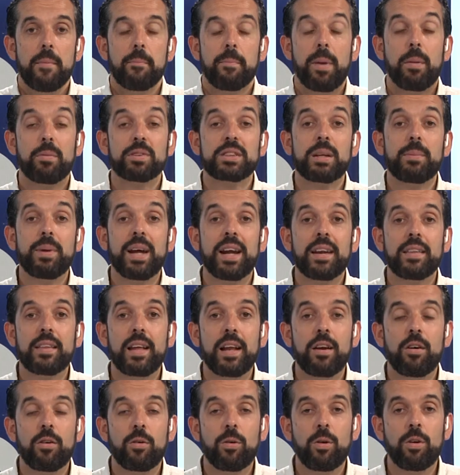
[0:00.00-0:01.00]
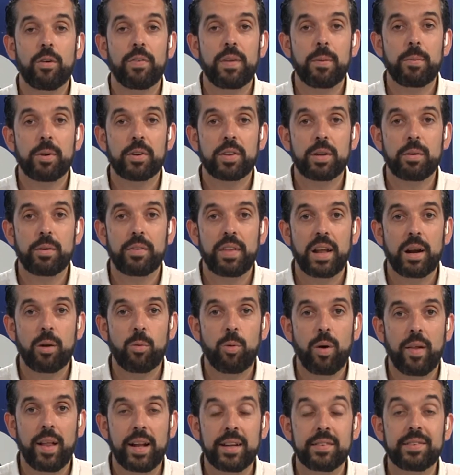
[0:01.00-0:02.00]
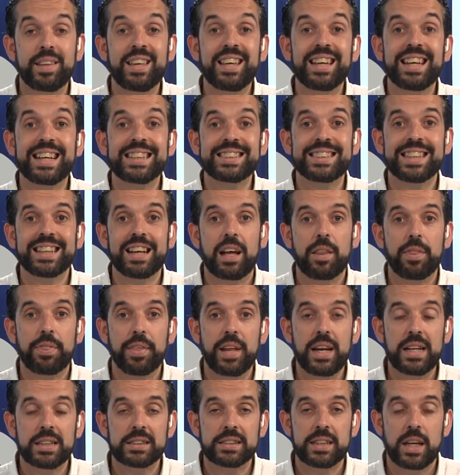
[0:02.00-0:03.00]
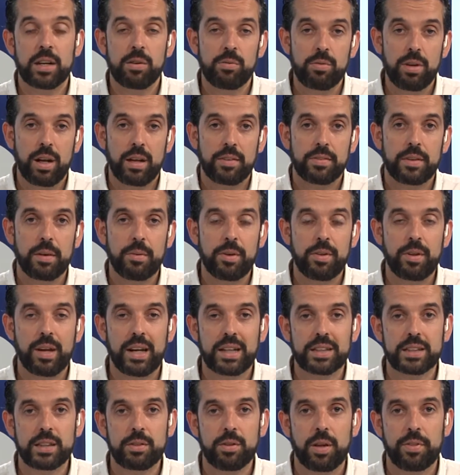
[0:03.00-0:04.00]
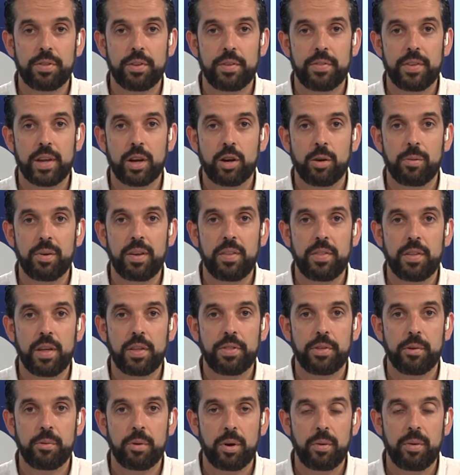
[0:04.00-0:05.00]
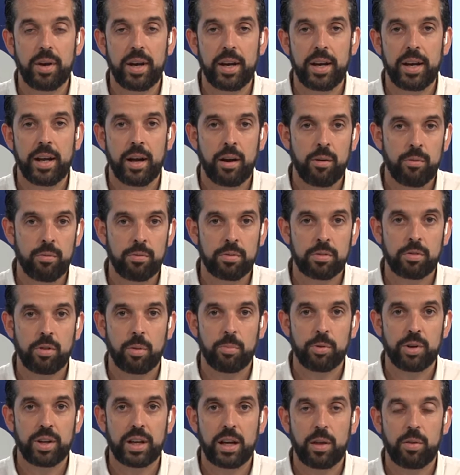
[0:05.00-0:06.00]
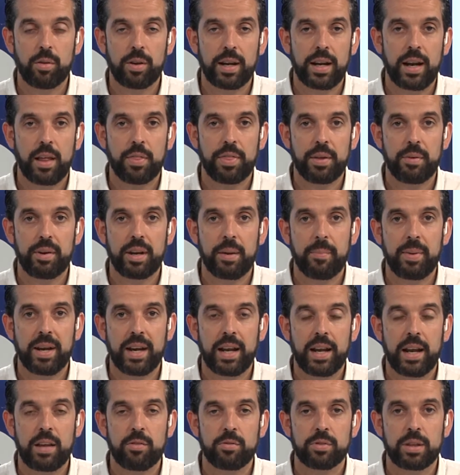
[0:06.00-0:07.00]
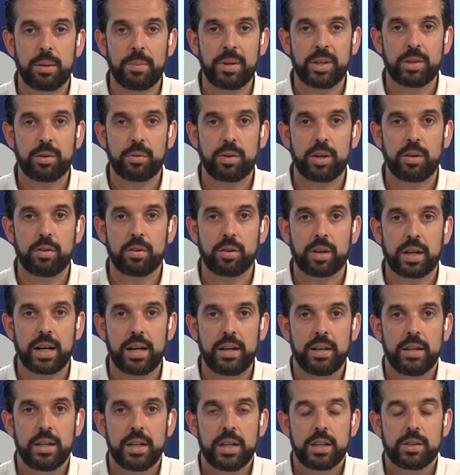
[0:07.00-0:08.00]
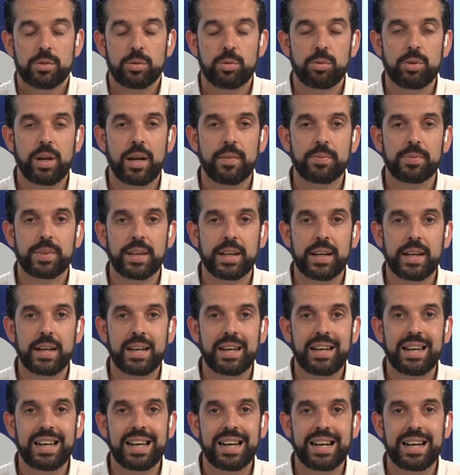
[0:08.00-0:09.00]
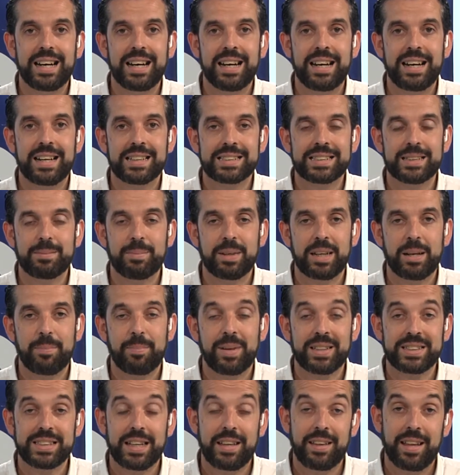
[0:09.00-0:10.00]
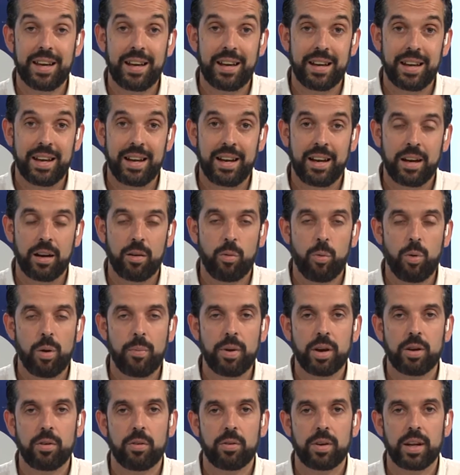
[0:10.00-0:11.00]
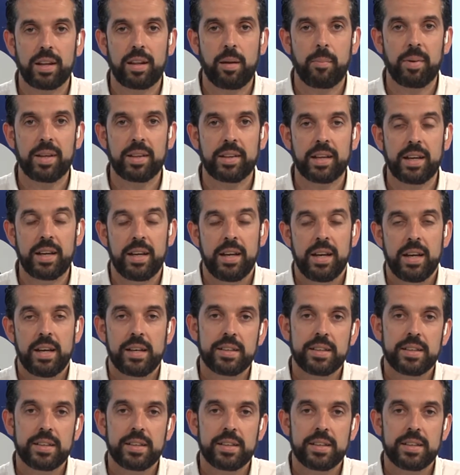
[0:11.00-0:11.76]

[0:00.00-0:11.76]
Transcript: Vamos a hablar de los Juegos Deportivos del Guadentín que se cancelan, se anulan debido a la situación de COVID-19. Era un comunicado que lanzó también el Ayuntamiento de Lorca durante la semana pasada, el jueves concretamente,